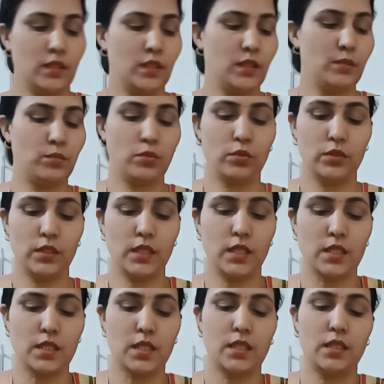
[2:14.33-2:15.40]
कि बहुत ही
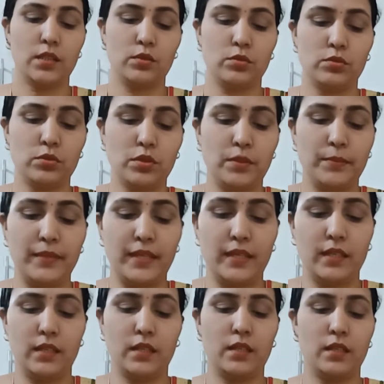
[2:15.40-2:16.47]
आसान है दोस्तों ये
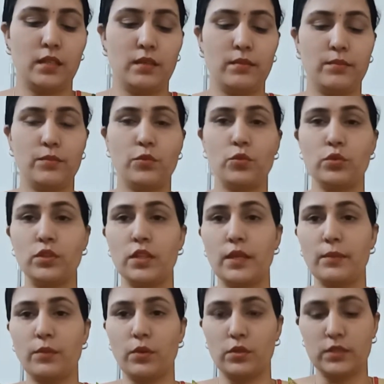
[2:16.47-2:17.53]
मेरे खुद
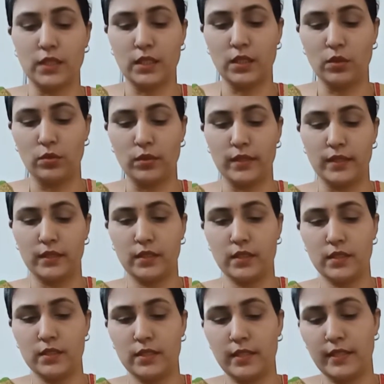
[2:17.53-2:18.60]
के बहुत ज़्यादा हो गए थे
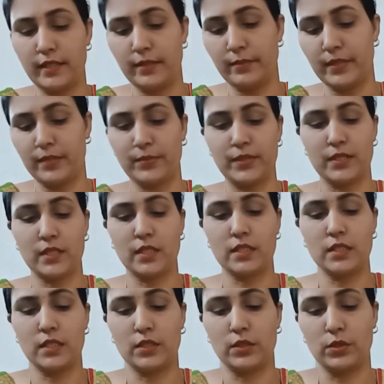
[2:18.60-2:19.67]
इसलिए मैं आपके साथ
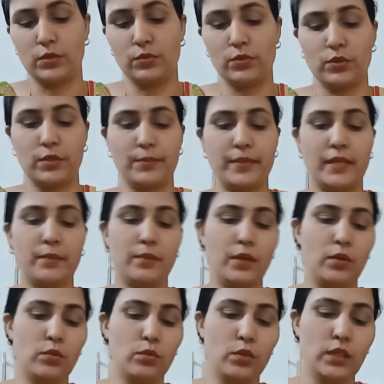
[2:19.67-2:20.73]
शेयर कर रही हूँ क्योंकि मेरे
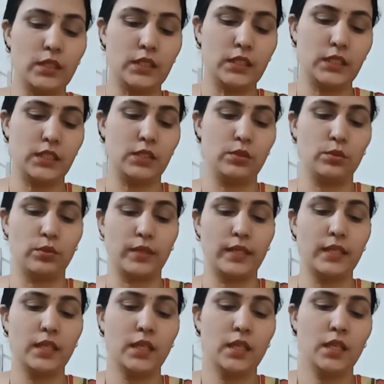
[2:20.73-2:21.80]
बिल्कुल ही ठीक हो
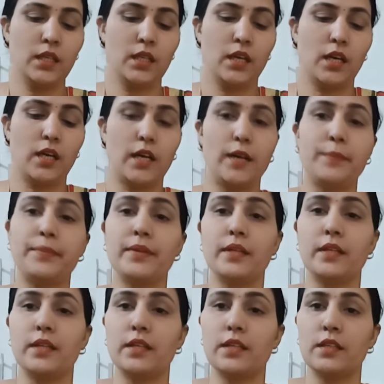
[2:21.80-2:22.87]
गए आप
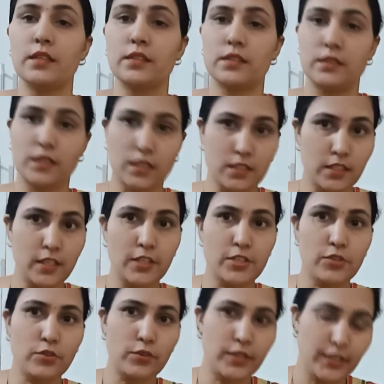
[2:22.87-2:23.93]
दस दिन
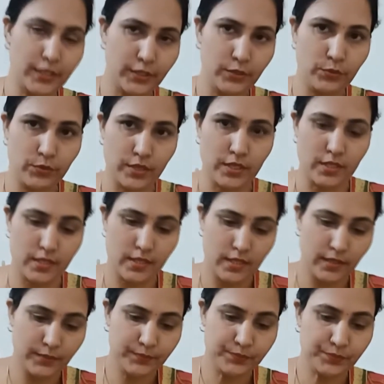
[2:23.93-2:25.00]
इसको कंटिन्यू
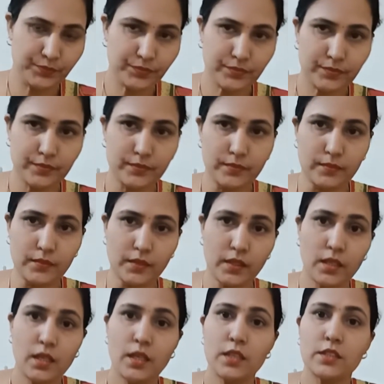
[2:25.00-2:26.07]
कीजिए
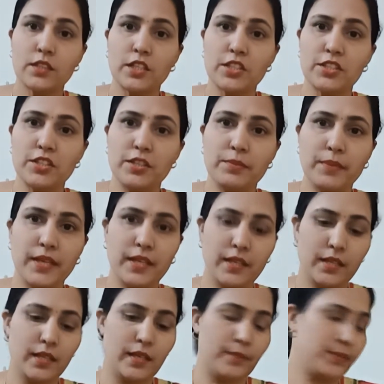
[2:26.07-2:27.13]
दस दिन में
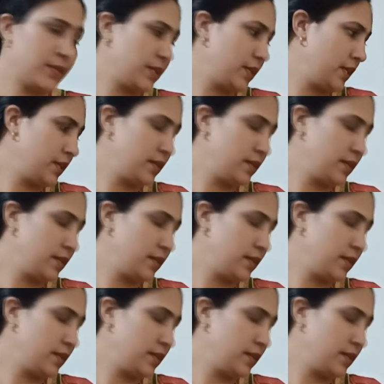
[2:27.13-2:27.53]
ही आपके